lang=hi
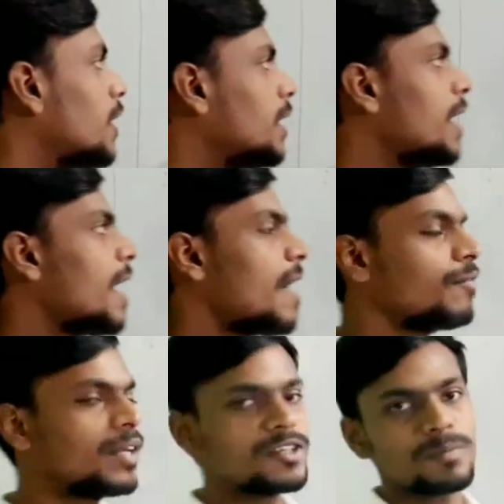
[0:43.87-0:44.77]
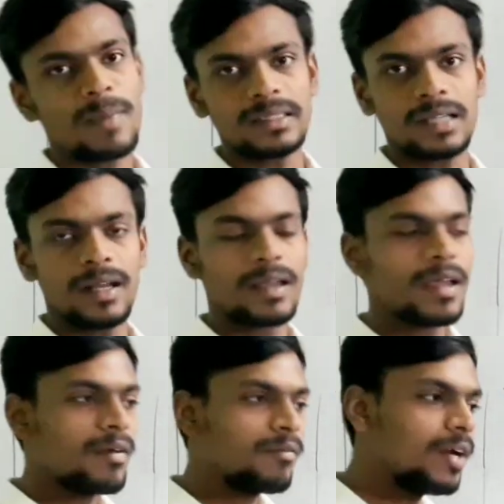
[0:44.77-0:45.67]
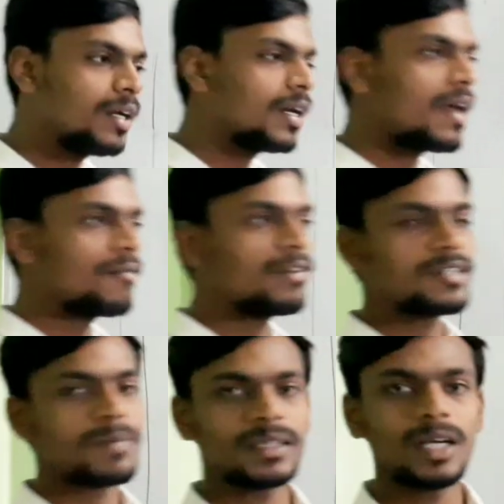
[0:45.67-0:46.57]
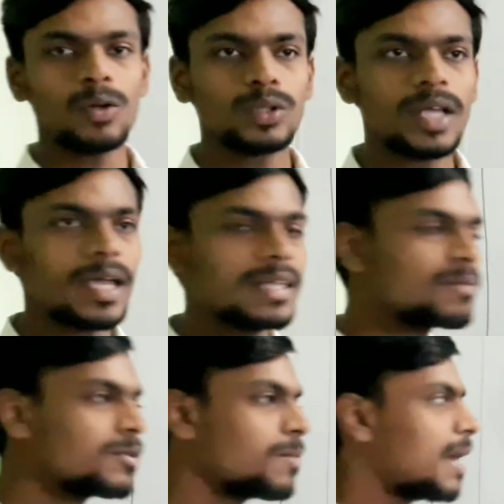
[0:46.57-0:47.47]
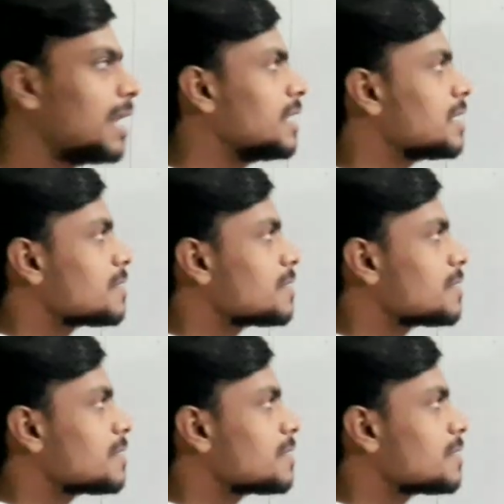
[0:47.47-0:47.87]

वेटेड एवरेज मैथड वेटेड एवरेज मैथड होता क्या सबसे पहले